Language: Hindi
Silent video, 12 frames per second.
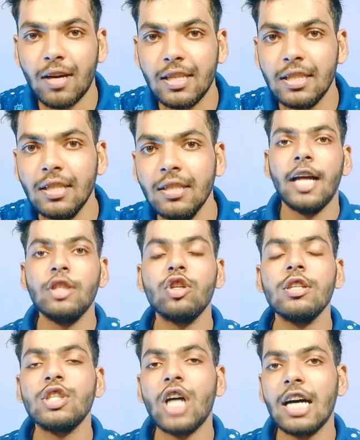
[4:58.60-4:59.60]
वाली है जो
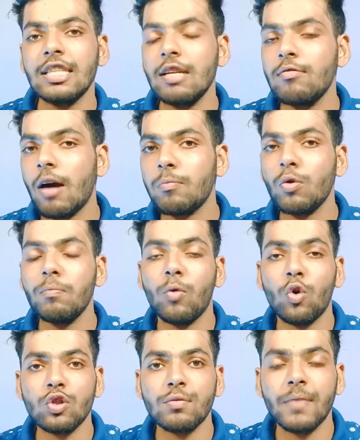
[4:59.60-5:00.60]
चार्जर वो आपको
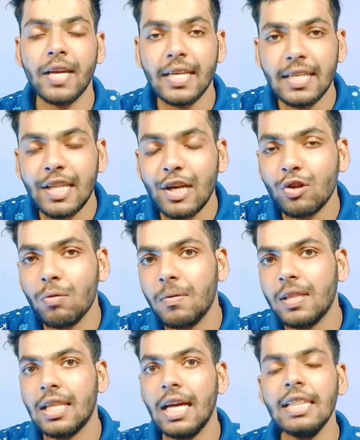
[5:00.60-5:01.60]
बॉक्स में ही देखने को
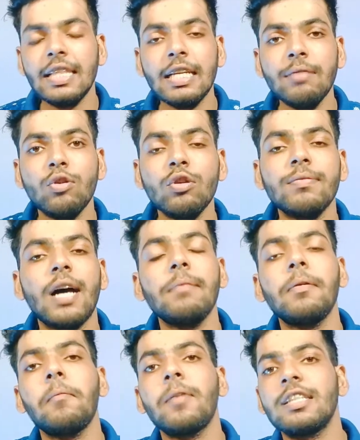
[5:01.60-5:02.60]
मिलता है थ्री पॉइंट फाइव
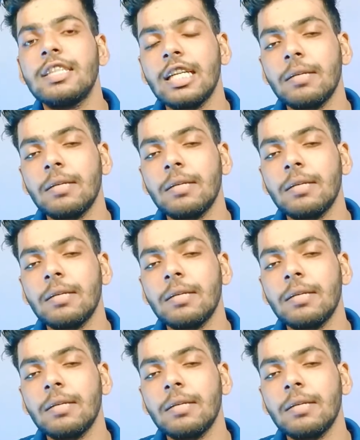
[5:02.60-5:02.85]
एम का जेक